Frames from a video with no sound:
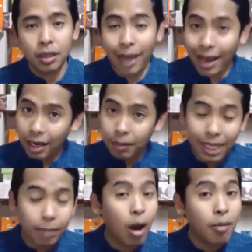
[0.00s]
งั้น เรามา
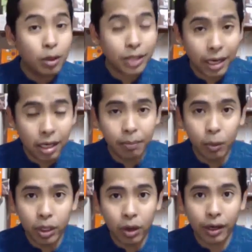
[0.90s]
ทำความเข้าใจเรื่อง
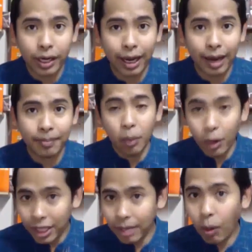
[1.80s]
ปุ๋ยก่อนนะครับ ปุ๋
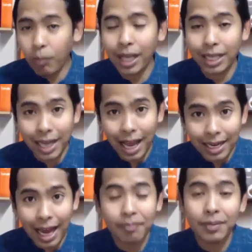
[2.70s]
ยที่ผมอยากจะแนะ
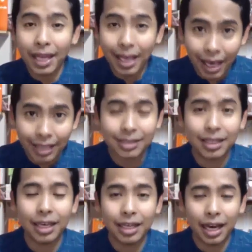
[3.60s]
นำในเคส
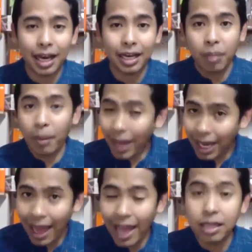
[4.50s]
นี้นะฮะ ประเภท
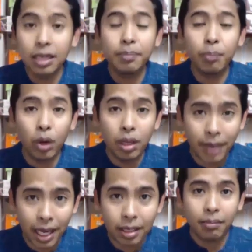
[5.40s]
แรกคือปุ๋ย
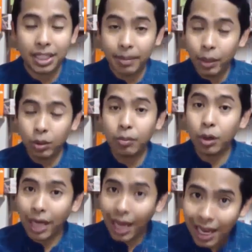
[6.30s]
เม็ดมันจะมีอยู่ทั้งหม
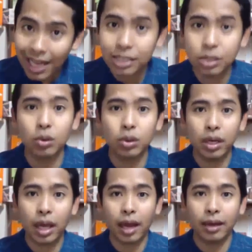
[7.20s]
ด 5 สูตร
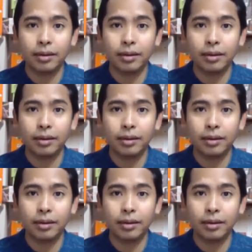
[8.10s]
ด้วยกัน